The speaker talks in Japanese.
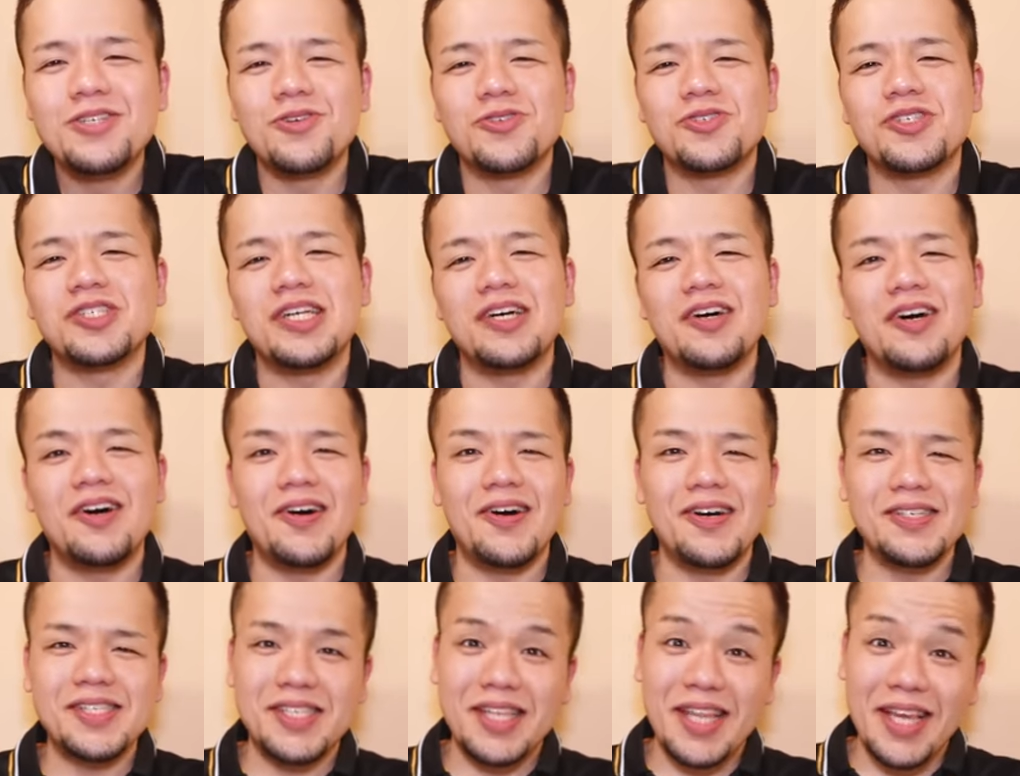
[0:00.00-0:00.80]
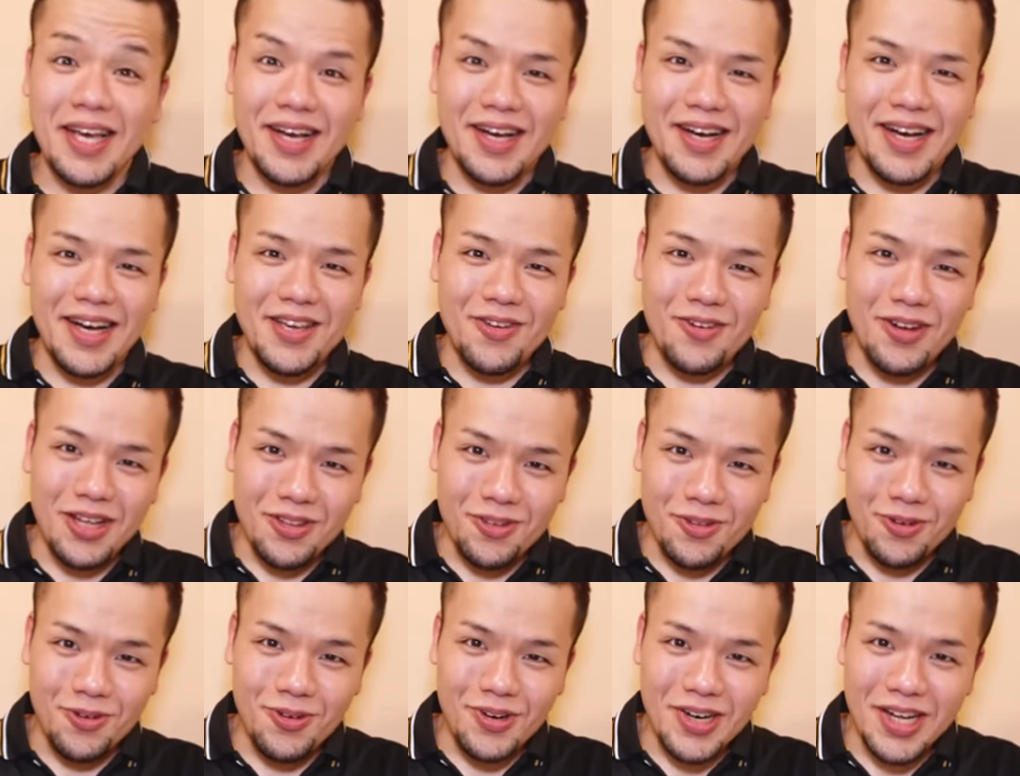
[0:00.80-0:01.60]
そちらを合わせて概要
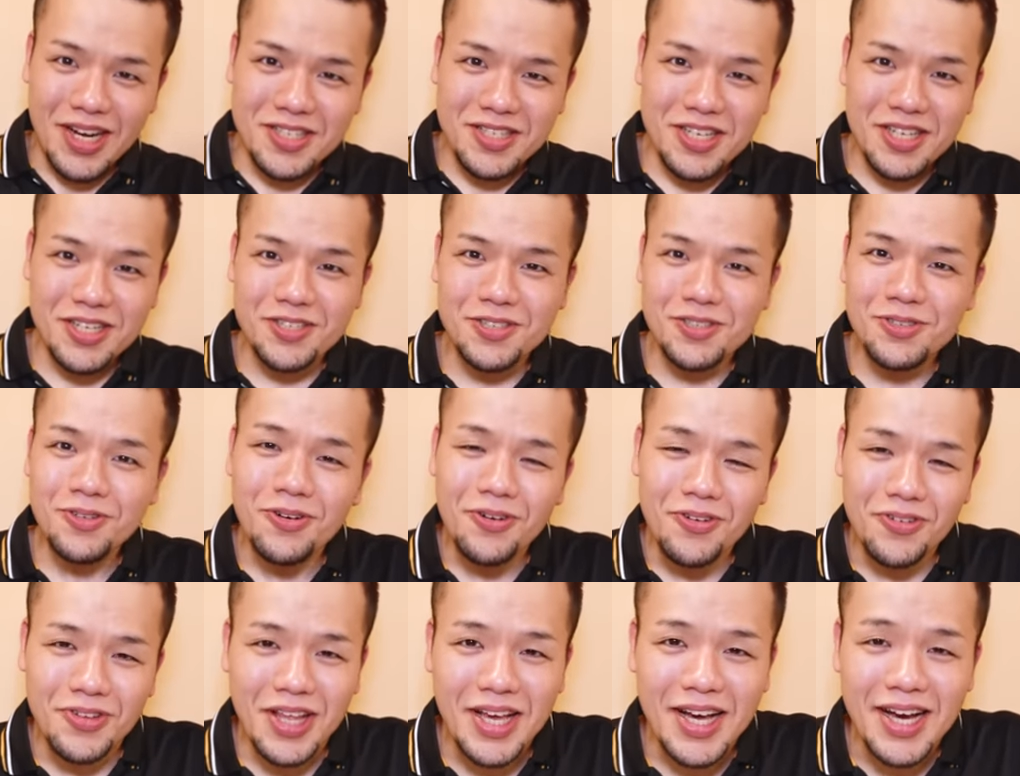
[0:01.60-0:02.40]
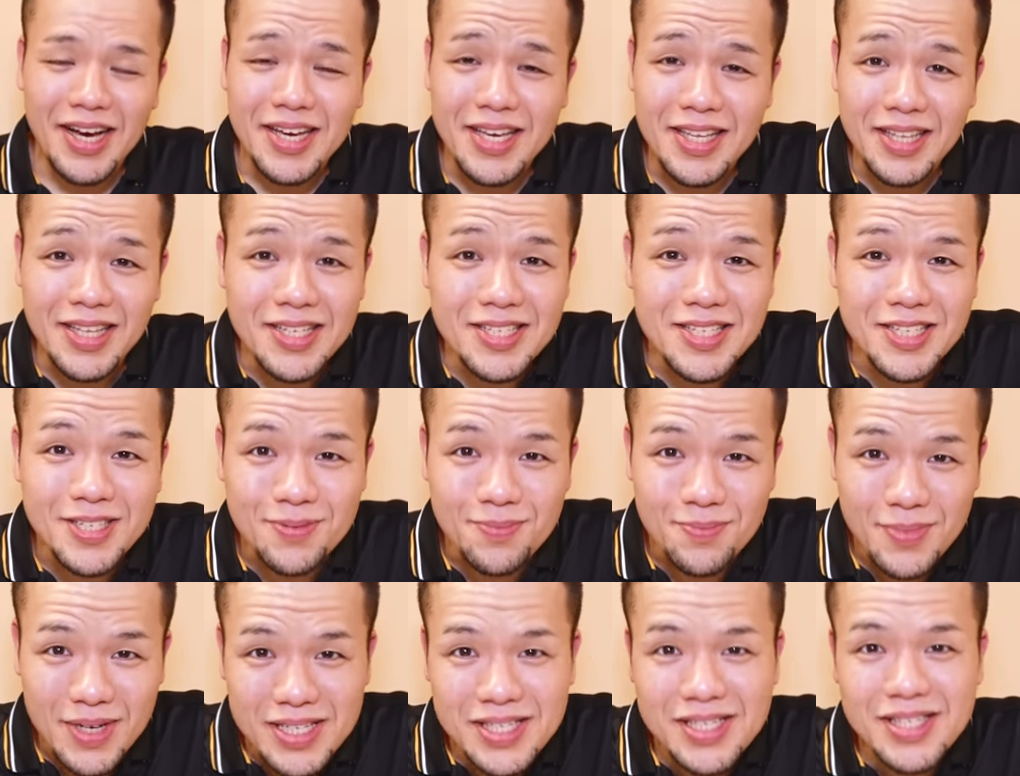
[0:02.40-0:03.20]
欄の方からチェックをお願いいた
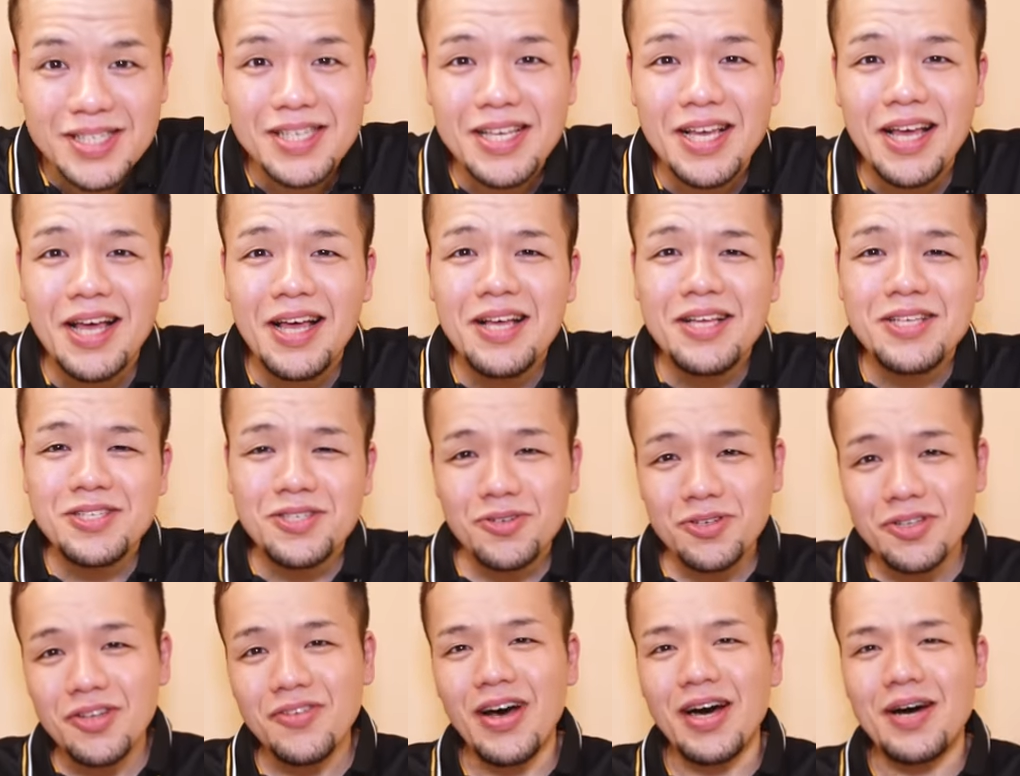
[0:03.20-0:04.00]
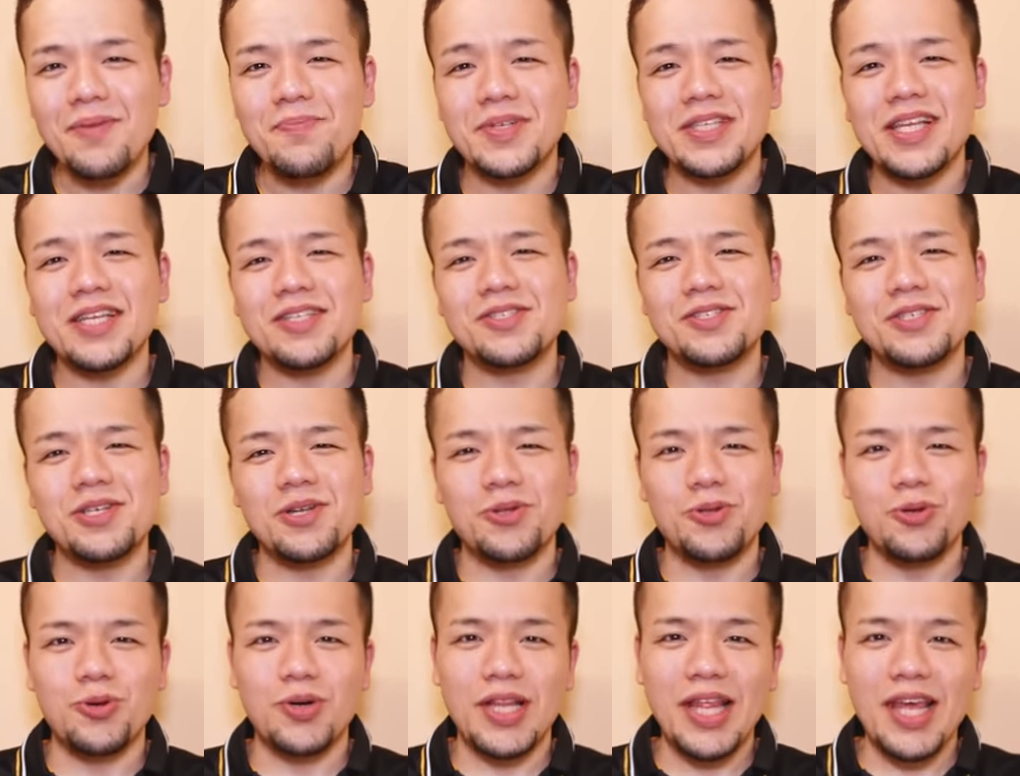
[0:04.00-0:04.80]
します。それではまた
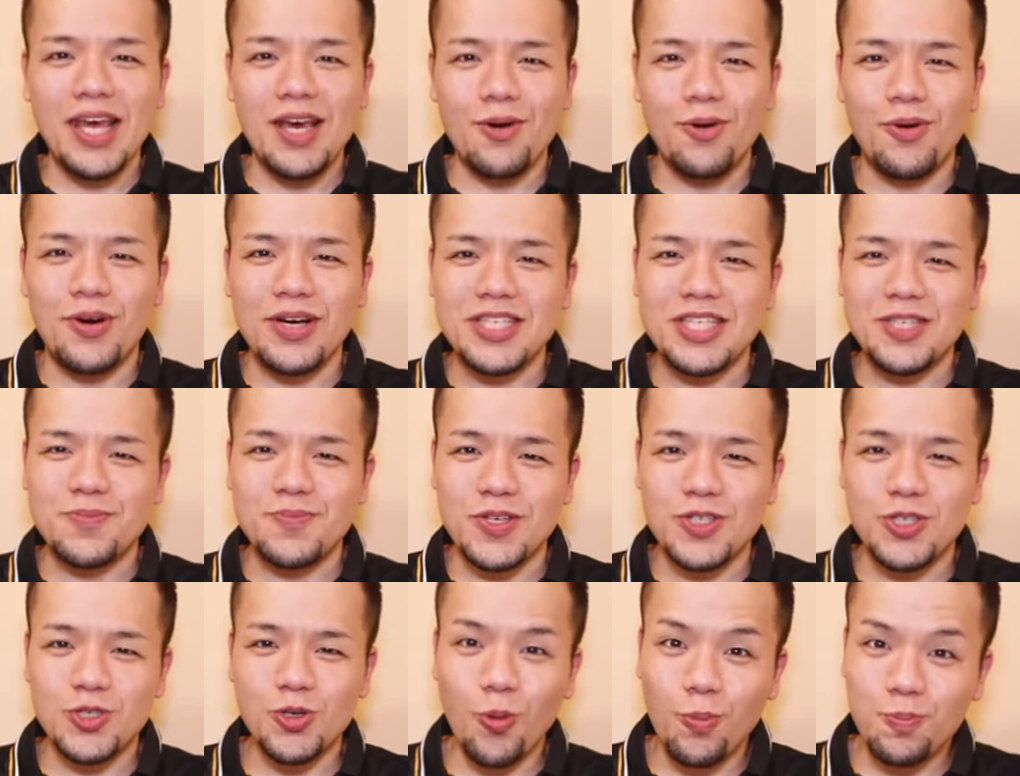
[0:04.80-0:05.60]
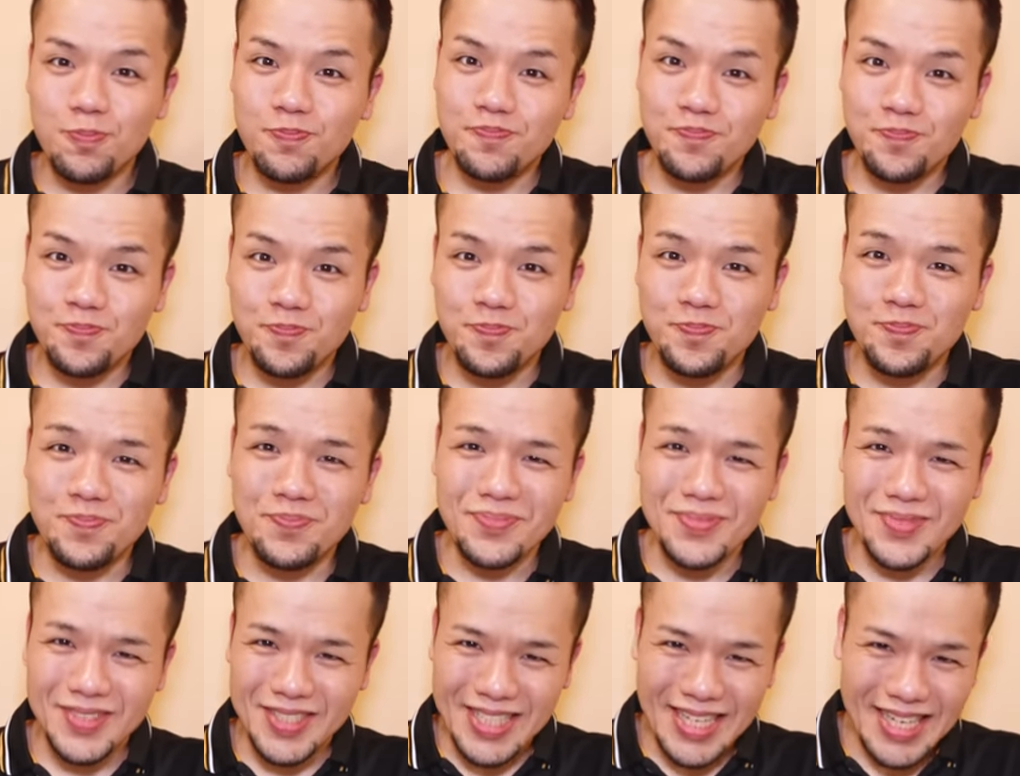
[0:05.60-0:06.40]
次の動画でお会いしましょう。
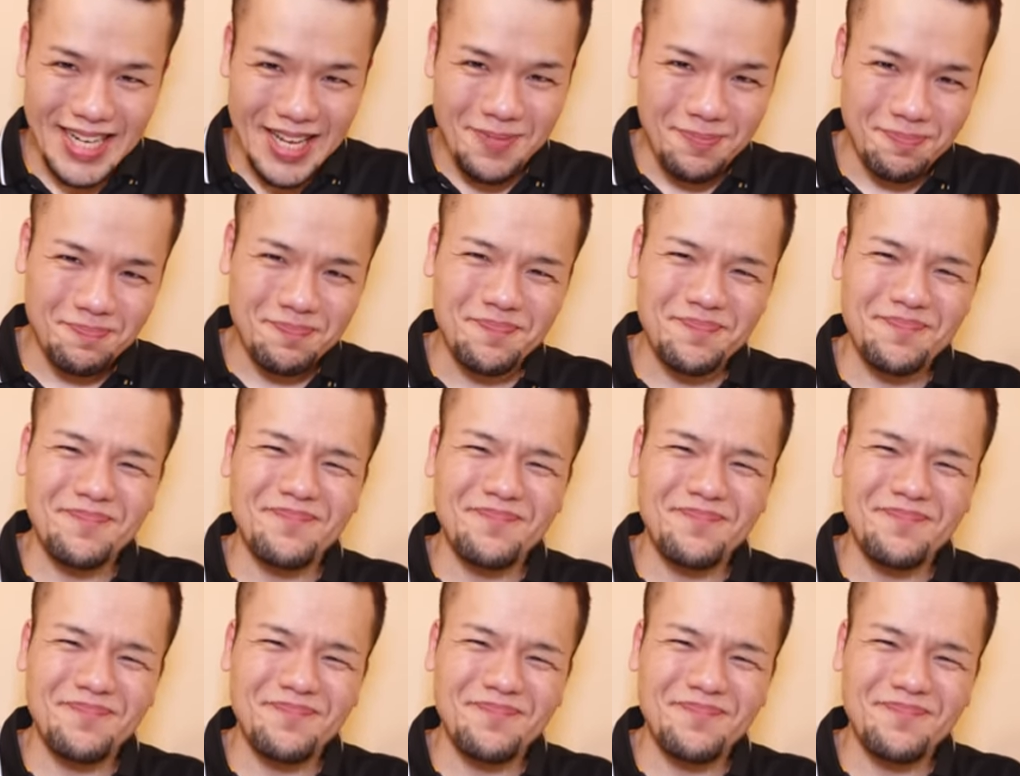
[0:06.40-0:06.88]
じゃあね。